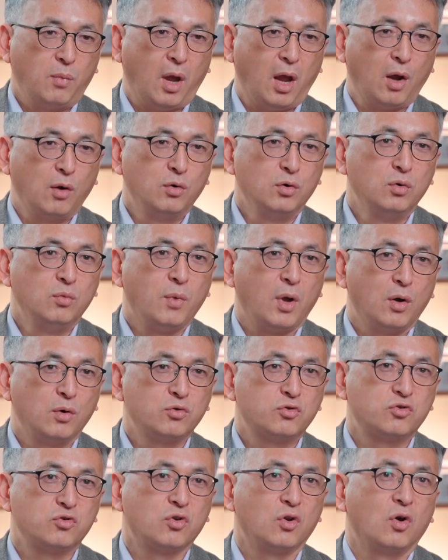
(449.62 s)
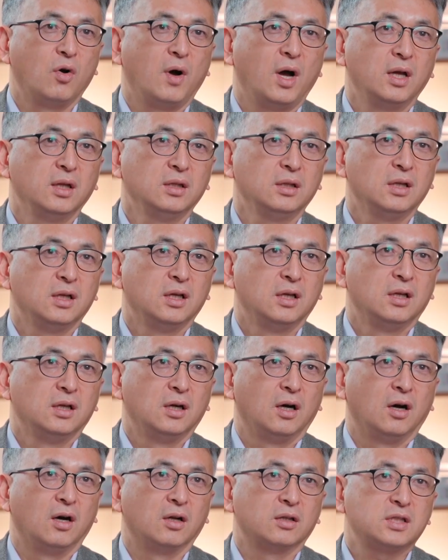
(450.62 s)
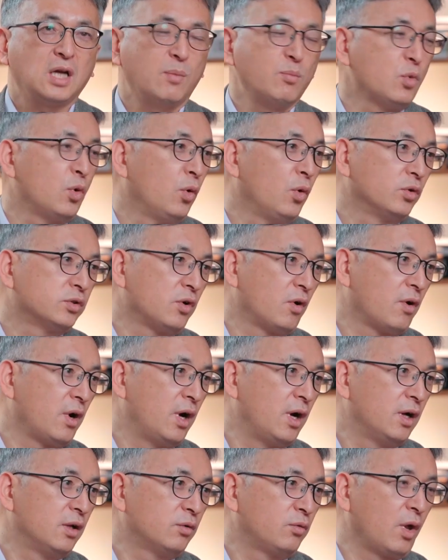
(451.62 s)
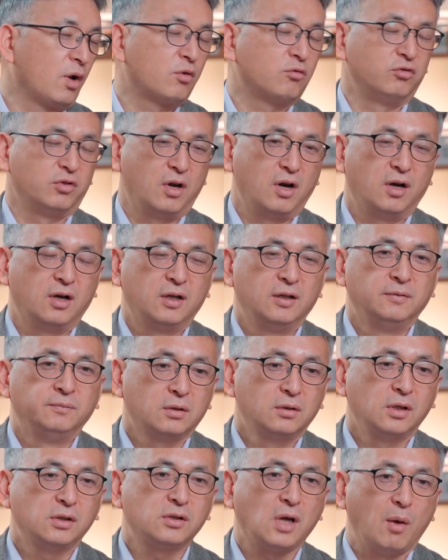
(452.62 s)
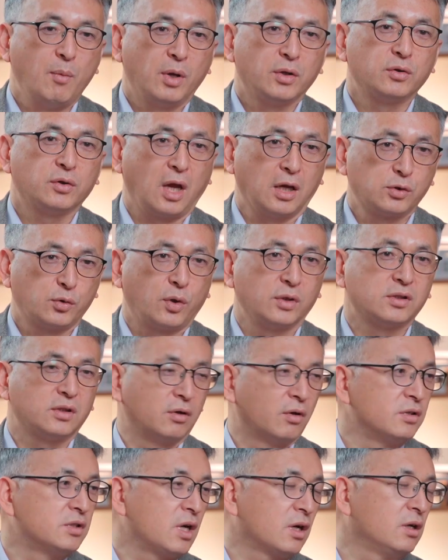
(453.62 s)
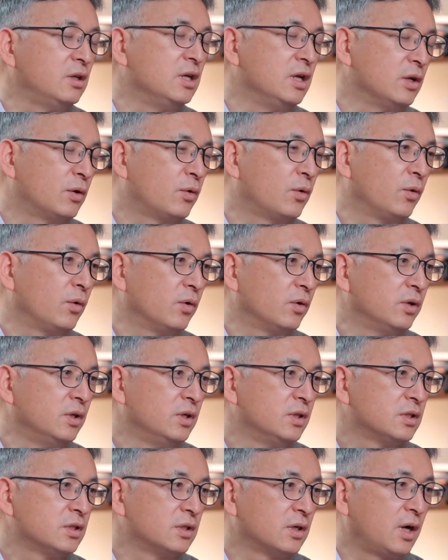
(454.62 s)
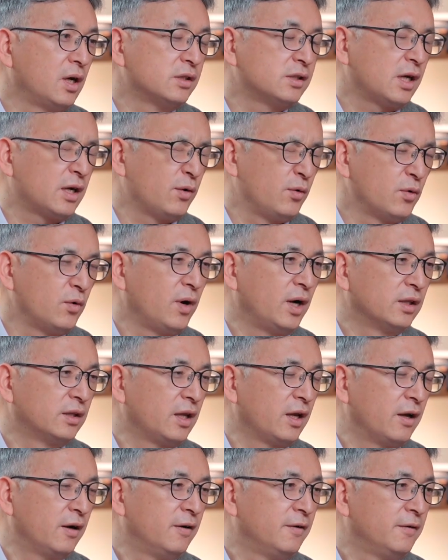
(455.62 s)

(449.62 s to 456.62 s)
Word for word: 매우 매우 중요한 아, 참고서가 음. 됐고요. 그래서 아마도 계속해서 그런 책을 읽고 네. 지금까지 살아온 것 같아요.